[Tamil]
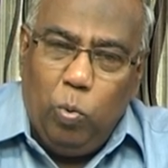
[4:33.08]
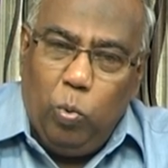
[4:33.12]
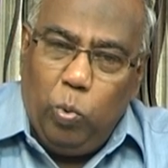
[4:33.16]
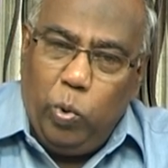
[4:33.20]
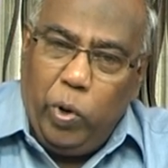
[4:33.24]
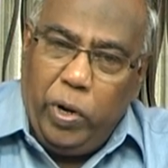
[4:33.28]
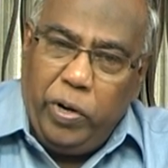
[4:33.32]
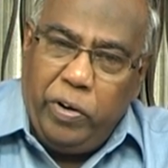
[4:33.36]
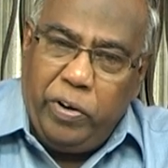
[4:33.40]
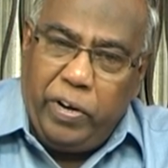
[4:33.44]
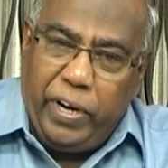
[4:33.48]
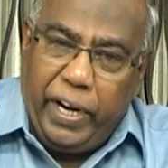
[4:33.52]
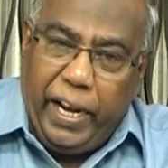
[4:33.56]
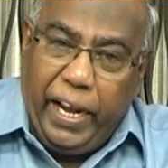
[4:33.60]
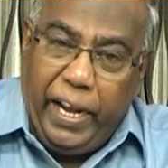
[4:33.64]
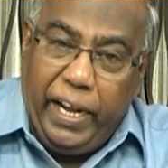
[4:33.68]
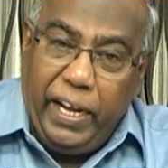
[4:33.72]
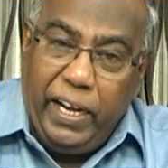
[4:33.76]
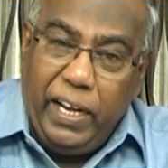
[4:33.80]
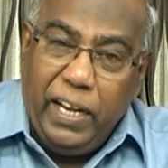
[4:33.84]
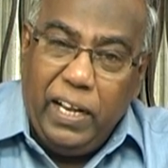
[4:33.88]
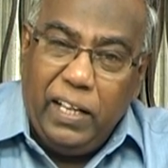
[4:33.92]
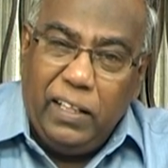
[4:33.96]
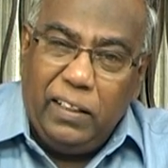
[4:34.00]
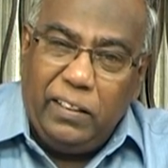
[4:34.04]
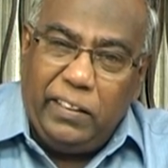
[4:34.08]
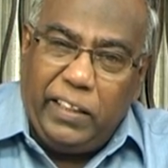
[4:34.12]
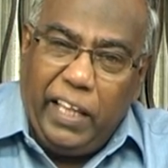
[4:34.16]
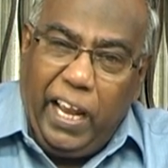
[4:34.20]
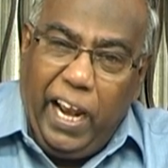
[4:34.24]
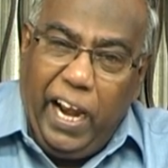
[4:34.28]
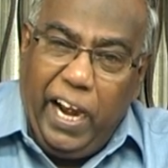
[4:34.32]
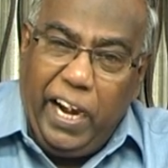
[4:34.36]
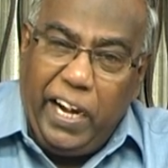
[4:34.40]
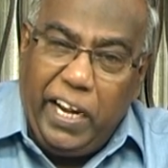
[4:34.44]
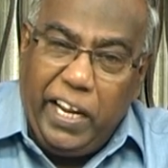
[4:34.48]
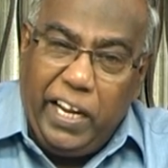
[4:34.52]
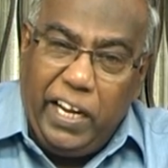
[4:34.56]
ஒன்றை
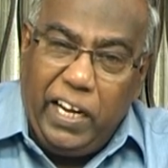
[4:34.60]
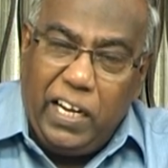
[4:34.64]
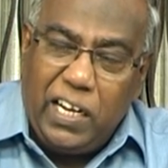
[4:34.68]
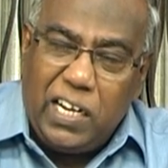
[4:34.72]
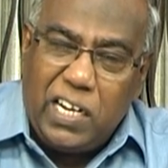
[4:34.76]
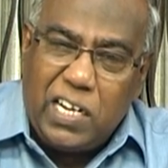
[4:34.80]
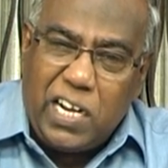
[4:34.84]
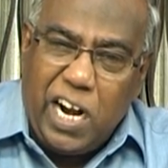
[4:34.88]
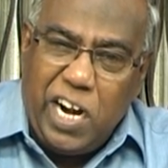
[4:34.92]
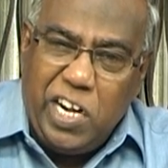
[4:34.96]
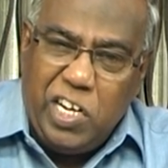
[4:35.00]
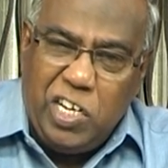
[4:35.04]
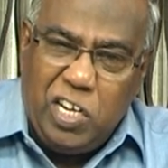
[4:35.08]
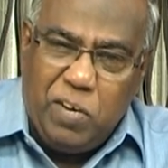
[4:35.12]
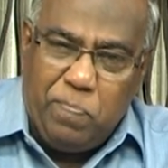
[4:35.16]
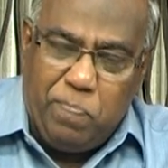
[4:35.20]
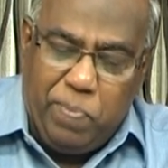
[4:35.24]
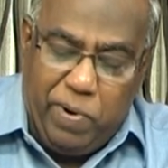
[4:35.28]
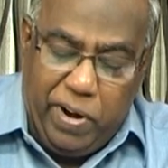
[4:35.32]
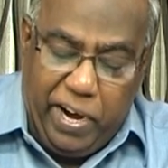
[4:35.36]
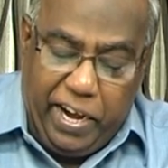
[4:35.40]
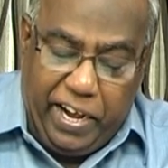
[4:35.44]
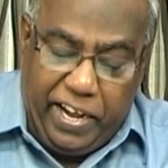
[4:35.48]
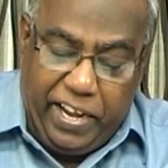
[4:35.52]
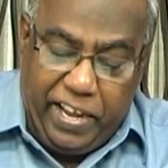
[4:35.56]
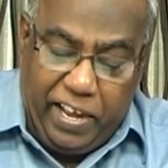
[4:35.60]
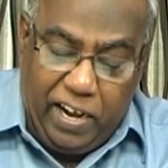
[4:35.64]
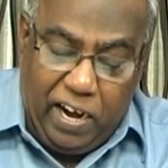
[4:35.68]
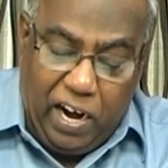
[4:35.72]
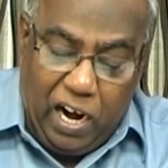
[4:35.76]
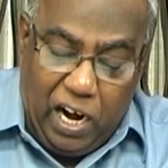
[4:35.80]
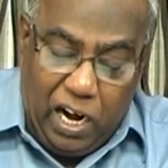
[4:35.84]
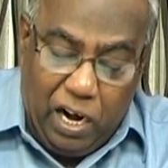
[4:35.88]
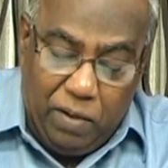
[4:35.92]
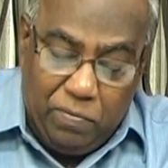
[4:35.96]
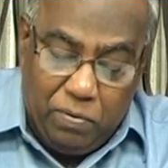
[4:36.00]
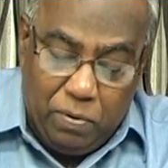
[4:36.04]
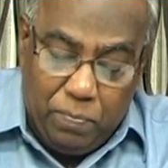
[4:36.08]
தேடி கண்டுபிடிக்கிற
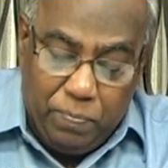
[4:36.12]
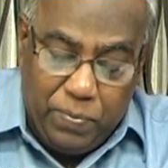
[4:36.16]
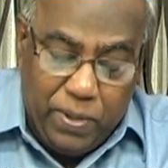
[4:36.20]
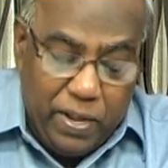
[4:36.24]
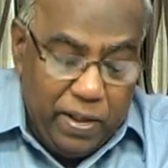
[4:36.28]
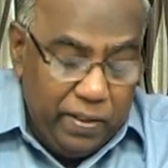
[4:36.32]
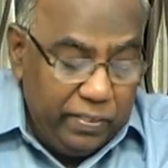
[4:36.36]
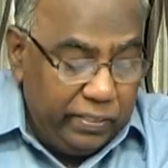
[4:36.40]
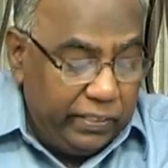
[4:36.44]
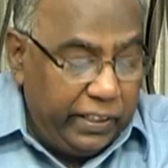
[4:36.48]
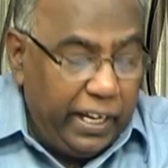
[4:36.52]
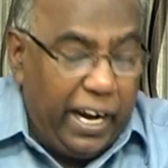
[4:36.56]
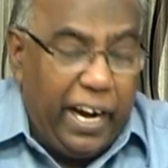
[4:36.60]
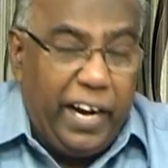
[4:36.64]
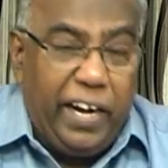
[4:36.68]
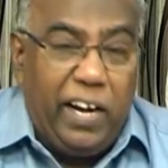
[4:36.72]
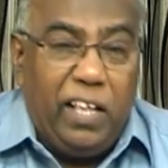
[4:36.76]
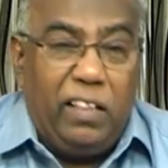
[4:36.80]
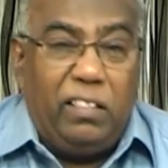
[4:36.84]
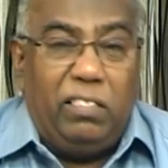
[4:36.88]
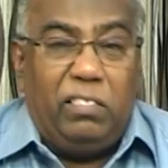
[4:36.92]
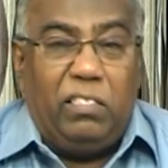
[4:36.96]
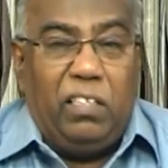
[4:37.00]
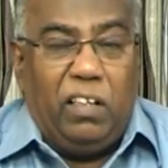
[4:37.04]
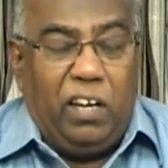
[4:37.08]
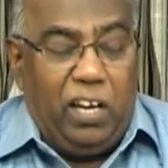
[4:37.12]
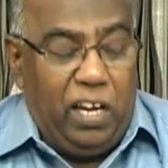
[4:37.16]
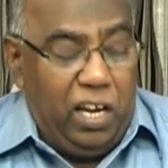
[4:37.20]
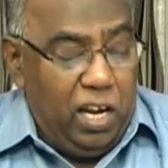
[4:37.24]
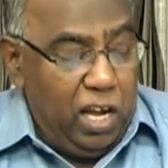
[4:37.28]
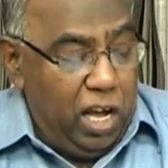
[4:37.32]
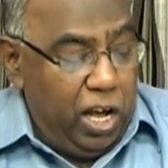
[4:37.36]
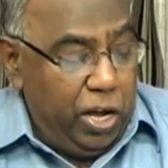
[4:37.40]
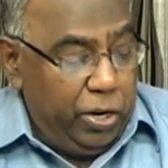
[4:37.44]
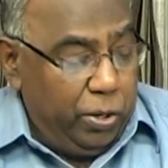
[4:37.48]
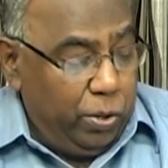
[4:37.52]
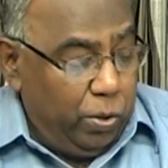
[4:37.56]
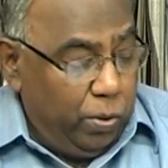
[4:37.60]
அளவும் தேடி
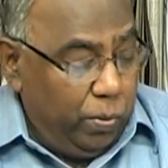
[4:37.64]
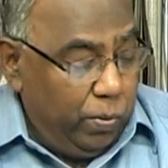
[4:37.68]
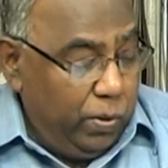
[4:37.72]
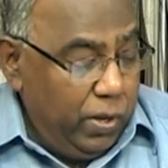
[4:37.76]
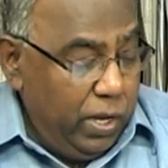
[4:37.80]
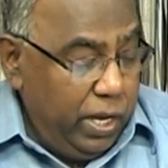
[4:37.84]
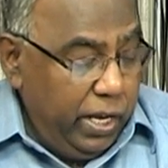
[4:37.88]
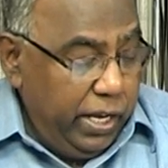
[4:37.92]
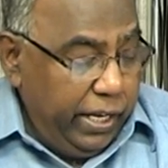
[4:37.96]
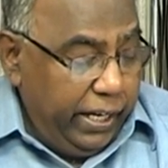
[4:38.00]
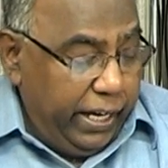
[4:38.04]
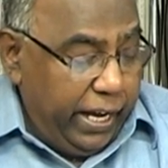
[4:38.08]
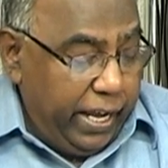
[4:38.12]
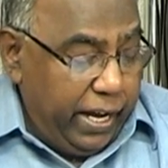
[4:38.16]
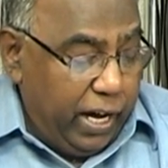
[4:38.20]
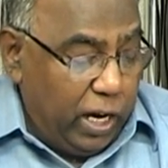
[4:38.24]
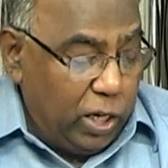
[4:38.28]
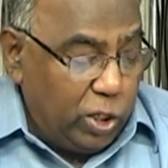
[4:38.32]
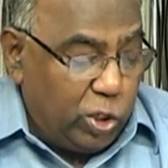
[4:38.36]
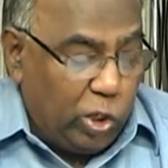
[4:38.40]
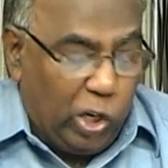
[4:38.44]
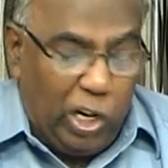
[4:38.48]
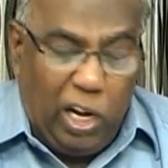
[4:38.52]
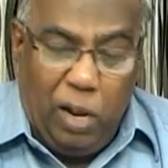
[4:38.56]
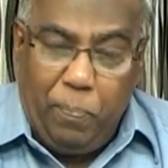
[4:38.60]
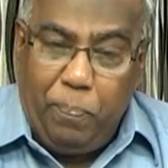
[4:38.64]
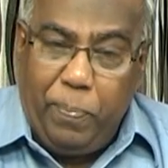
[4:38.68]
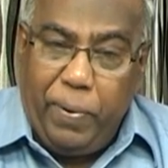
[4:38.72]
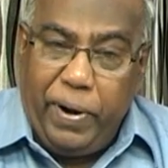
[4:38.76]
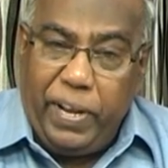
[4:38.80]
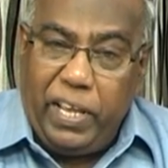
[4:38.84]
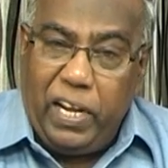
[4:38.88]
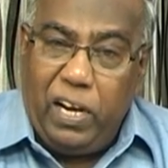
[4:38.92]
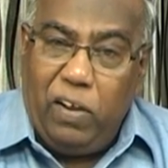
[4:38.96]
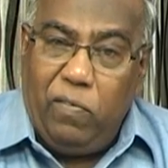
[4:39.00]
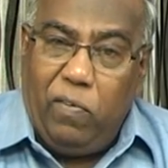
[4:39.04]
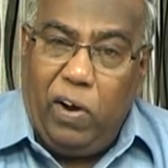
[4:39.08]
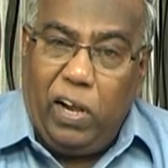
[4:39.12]
திரியானோ இங்கே நான்
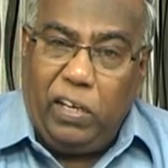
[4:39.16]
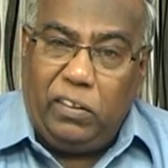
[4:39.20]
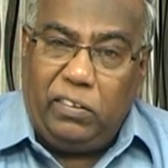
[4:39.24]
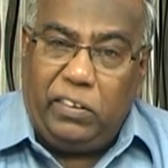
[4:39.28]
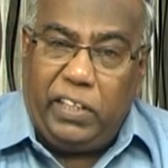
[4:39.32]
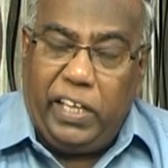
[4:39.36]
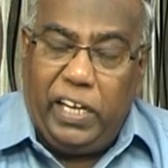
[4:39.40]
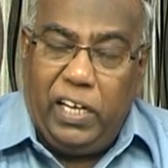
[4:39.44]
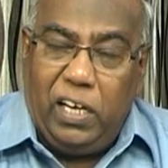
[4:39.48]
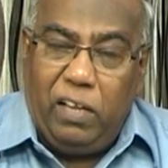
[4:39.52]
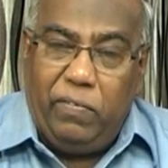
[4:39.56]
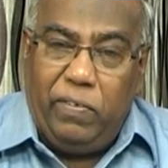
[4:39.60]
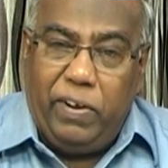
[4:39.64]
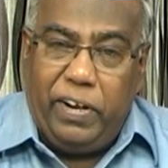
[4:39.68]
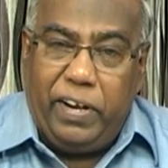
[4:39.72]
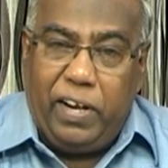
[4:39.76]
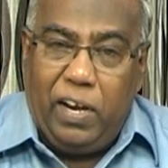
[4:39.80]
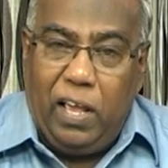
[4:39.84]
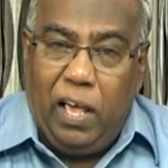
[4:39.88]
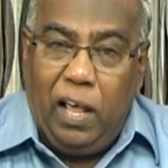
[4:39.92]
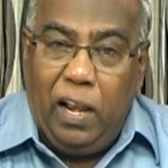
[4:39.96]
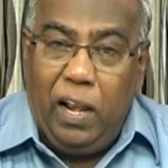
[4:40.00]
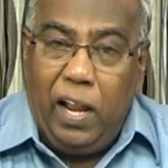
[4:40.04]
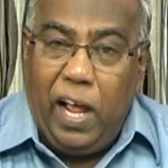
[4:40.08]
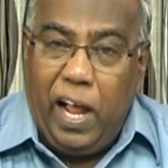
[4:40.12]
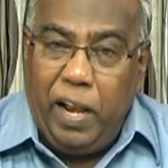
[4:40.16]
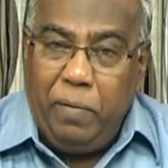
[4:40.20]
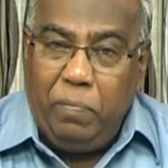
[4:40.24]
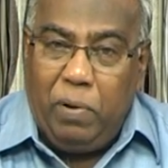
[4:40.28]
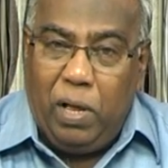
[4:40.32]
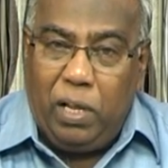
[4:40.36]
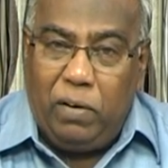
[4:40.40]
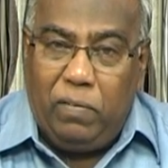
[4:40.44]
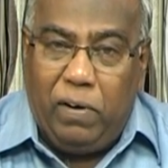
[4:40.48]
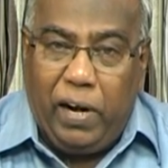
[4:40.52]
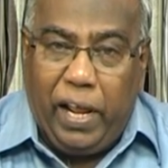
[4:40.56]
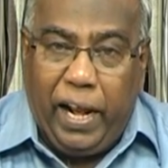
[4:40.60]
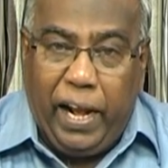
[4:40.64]
சொல்லப்படுகிற வார்த்தை என்னவென்றால்
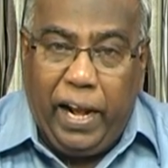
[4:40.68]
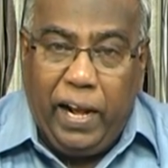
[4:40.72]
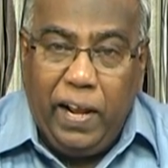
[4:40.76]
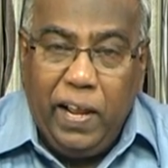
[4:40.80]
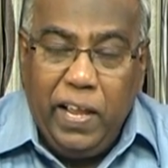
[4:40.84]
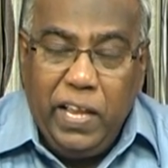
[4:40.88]
அன்பானவளே